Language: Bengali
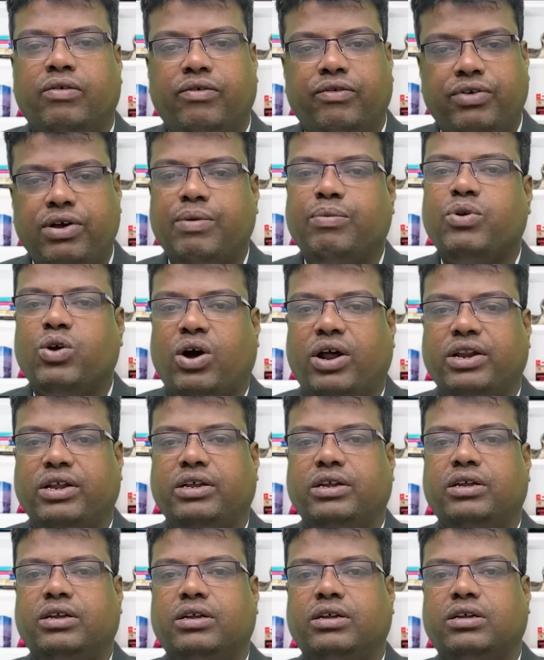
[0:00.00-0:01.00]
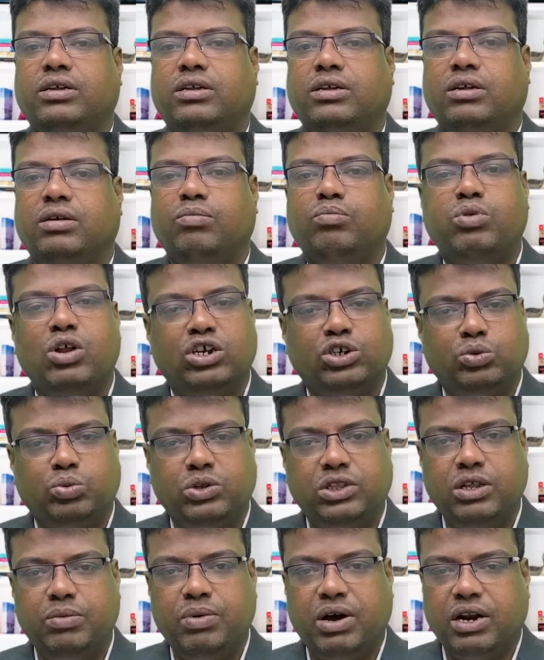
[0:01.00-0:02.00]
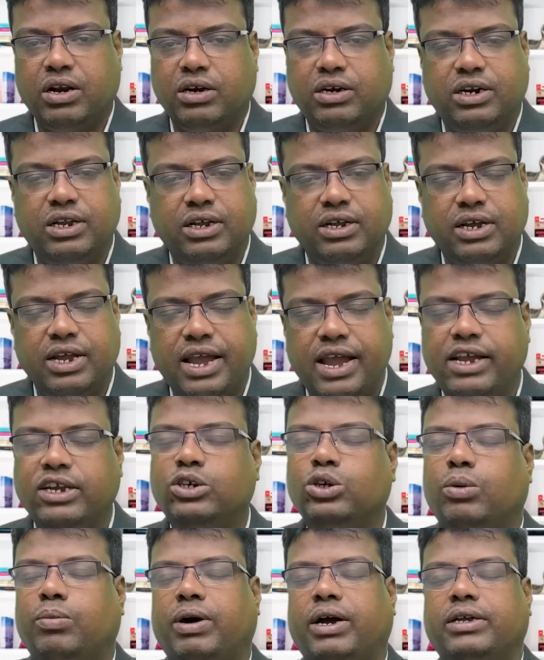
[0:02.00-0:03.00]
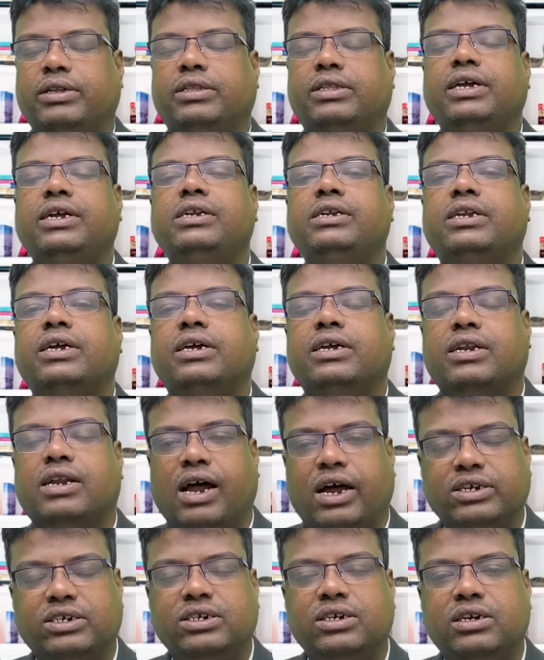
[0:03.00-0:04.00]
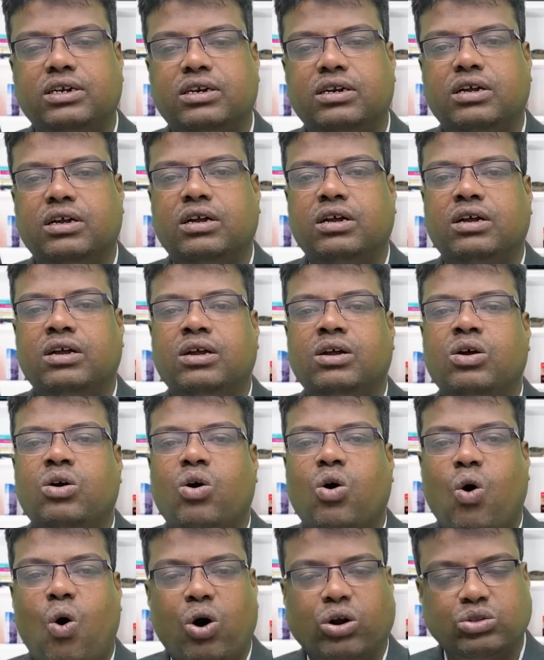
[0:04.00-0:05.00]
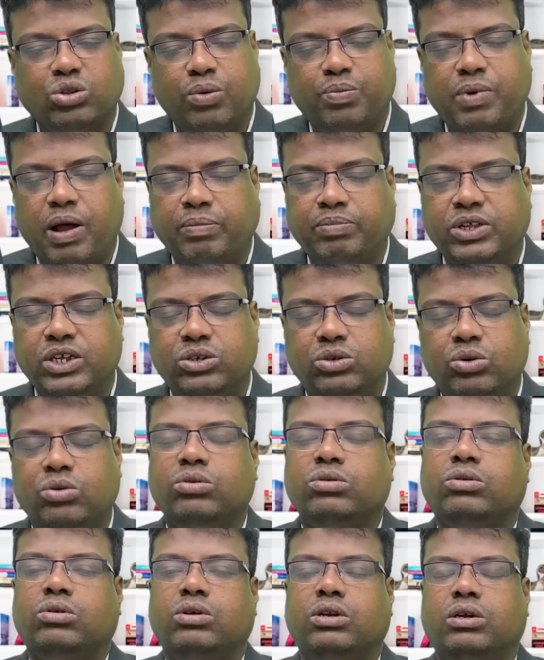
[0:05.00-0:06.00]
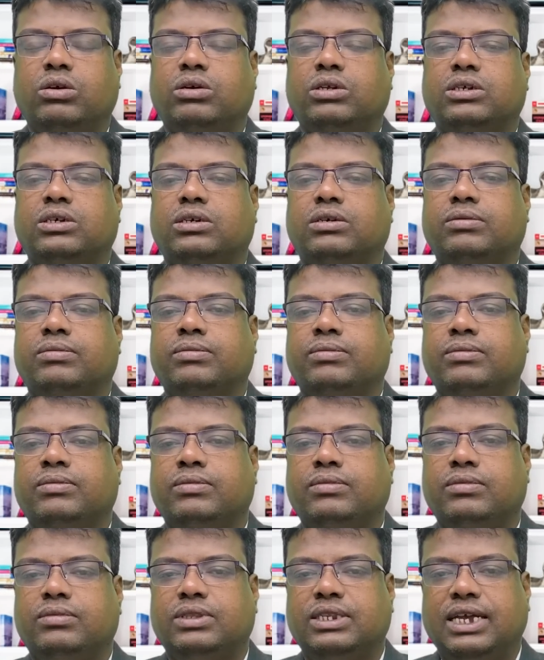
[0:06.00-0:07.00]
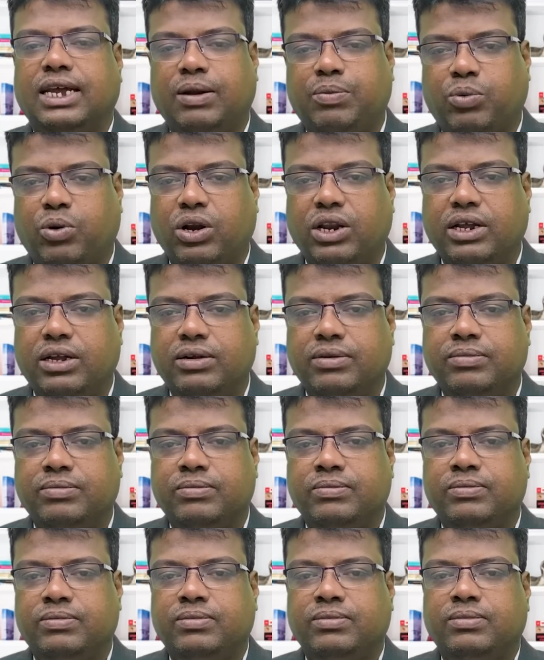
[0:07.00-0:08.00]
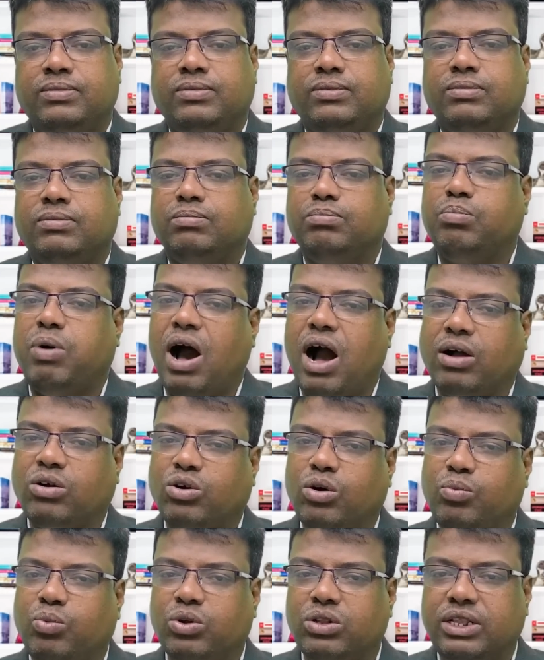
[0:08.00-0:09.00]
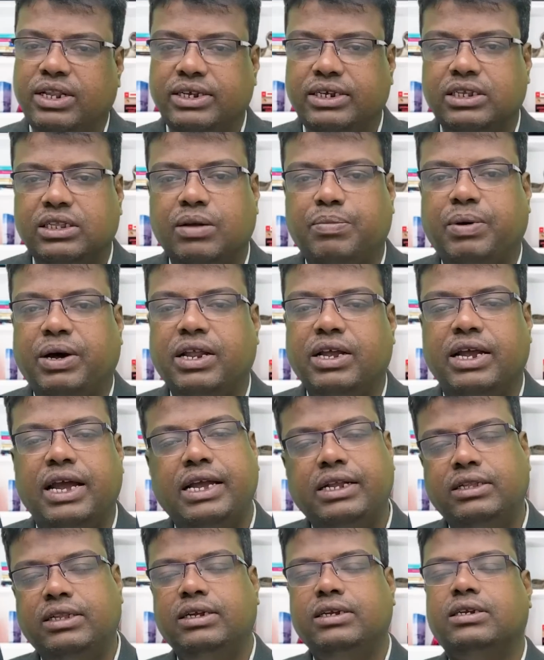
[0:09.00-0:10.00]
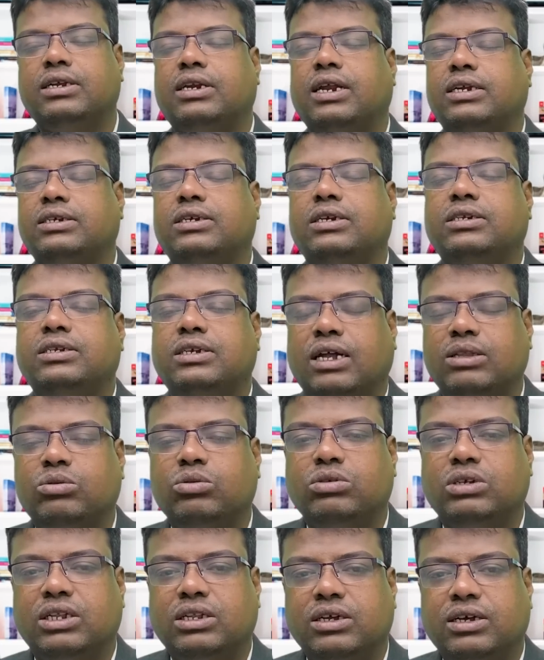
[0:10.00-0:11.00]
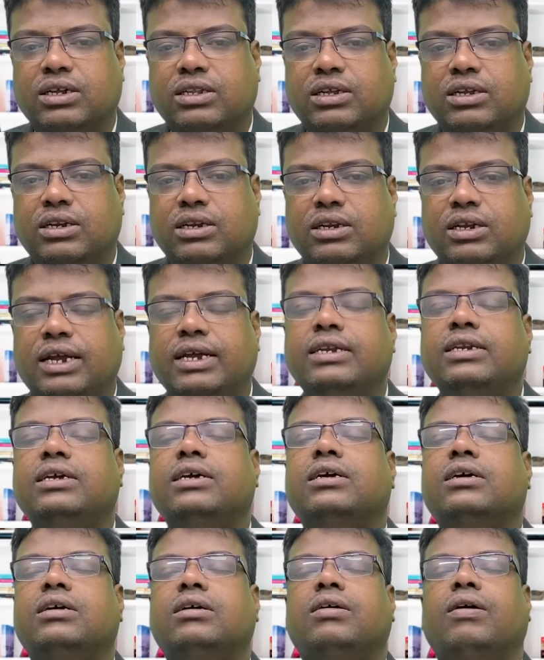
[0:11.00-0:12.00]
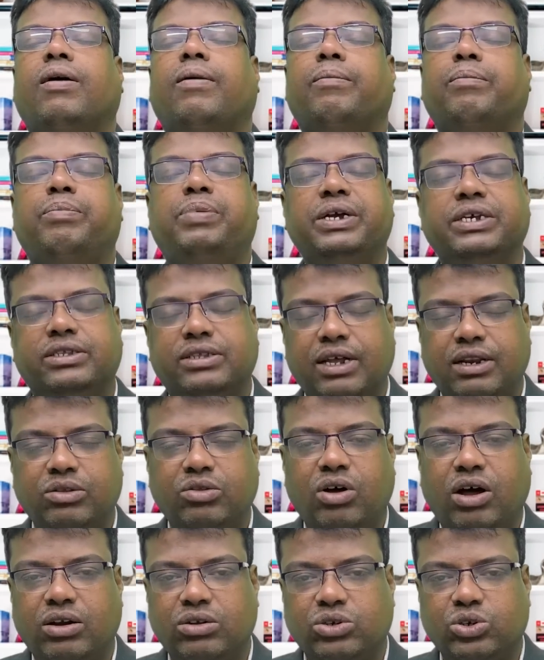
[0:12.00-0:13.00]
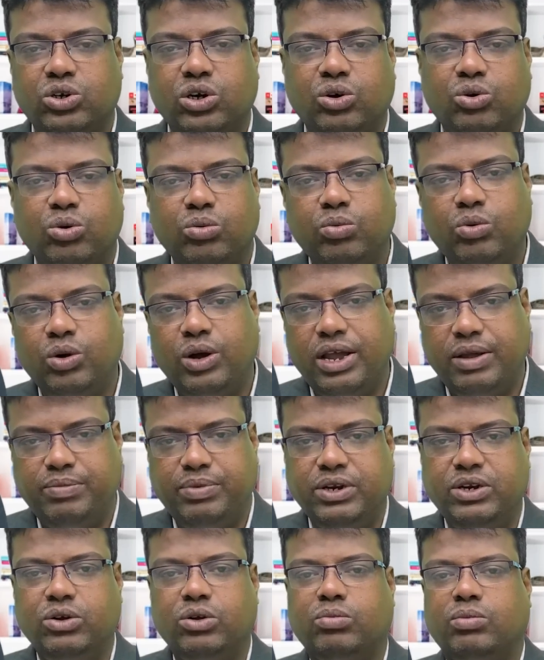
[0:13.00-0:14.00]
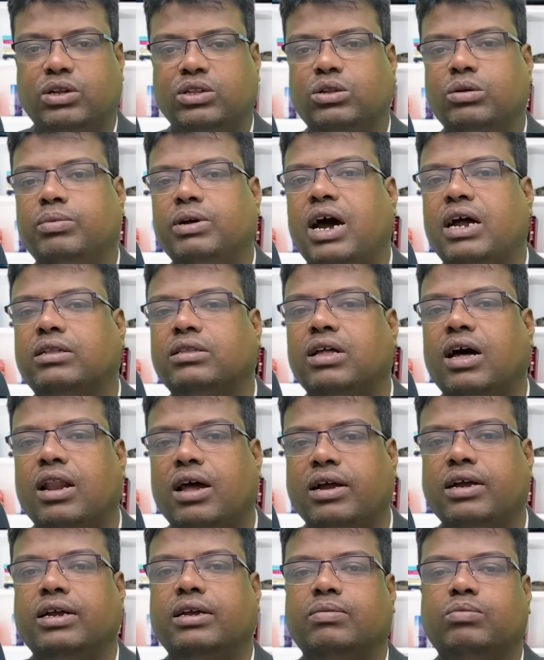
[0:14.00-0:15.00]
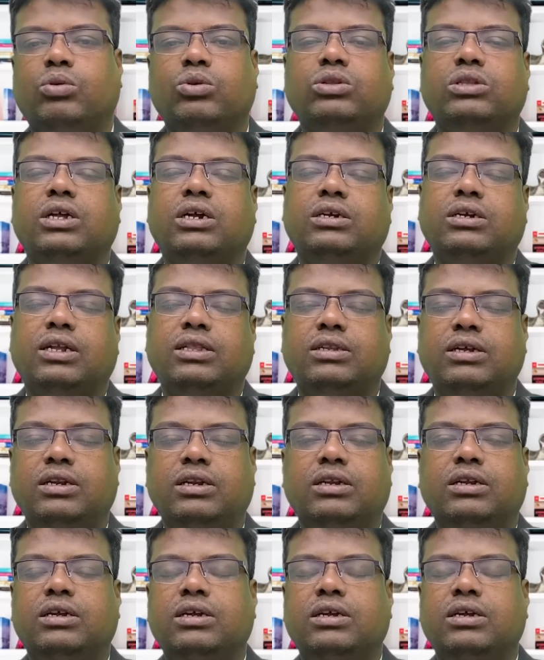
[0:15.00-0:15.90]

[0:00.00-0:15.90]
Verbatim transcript: ফেব্রুয়ারি বৃহস্পতিবার ঠিক এই সময় তিনটে রাশির অর্থপ্রাপ্তি যোগ তৈরি হয়েছে এর ফলে ভাগ্য বদলে যেতে পারে এই তিনটে রাশির জাতক জাতিকাদের এই নিয়ে বিস্তারিত আলোচনা করব এই ভিডিওর মাধ্যমে আর তার আগে প্রত্যেকটা দিন